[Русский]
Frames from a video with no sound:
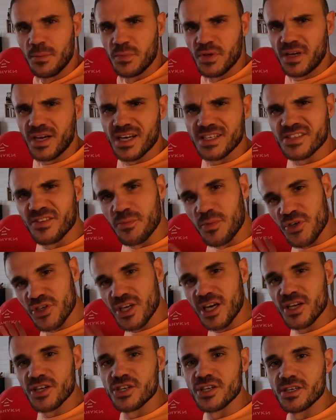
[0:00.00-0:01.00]
Мне кажется, в
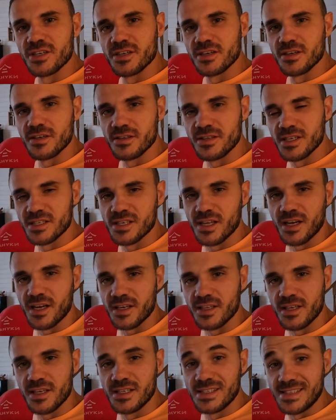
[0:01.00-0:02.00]
ближайшие
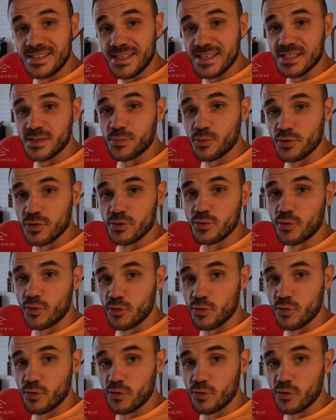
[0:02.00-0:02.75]
несколько дней здесь будет